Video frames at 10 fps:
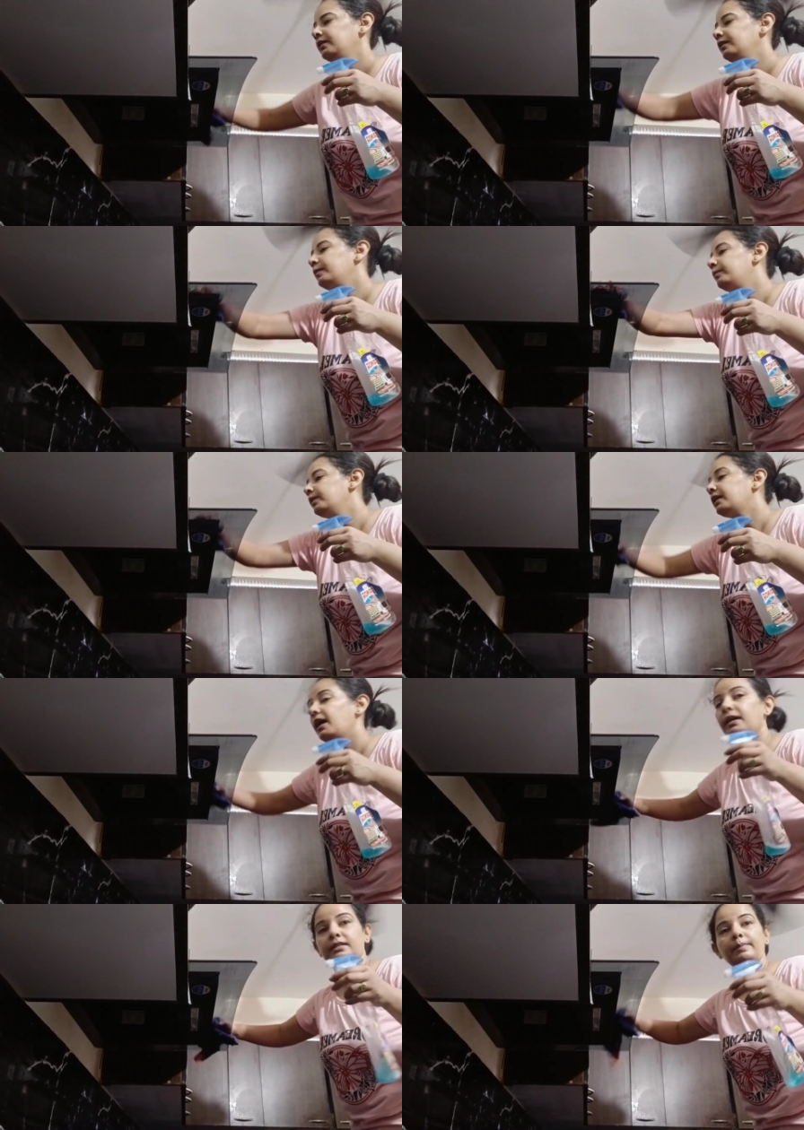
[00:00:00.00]
मतलब
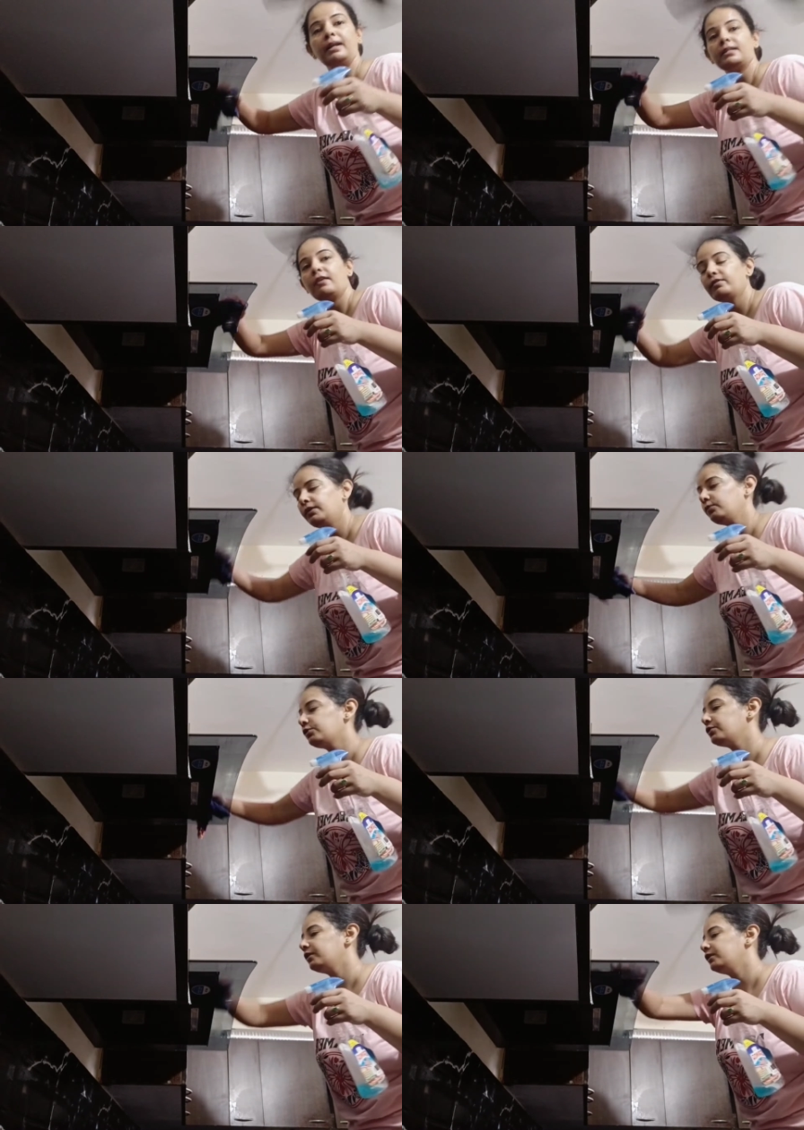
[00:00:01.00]
कागज से साफ की
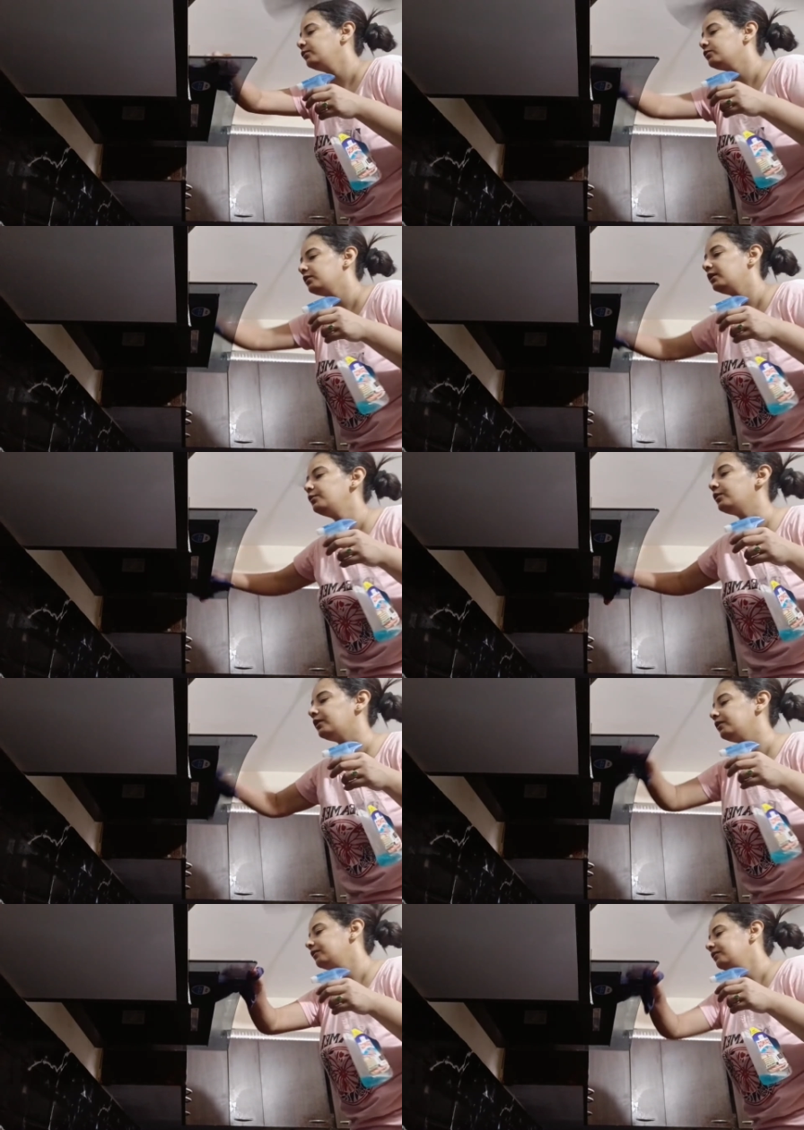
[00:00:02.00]
कोशिश करती हूँ नहीं